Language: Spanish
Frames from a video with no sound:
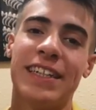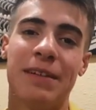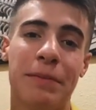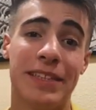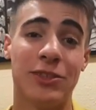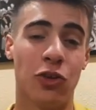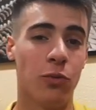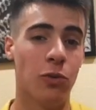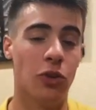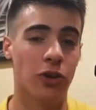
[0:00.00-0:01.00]
que siempre tiene todo el
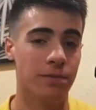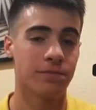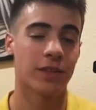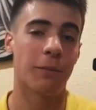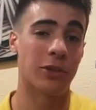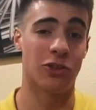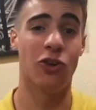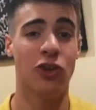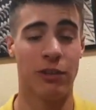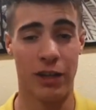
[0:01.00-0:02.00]
mundo. Pues hoy
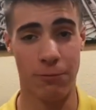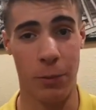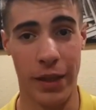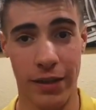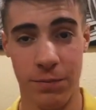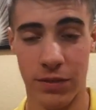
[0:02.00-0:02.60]
os voy a responder.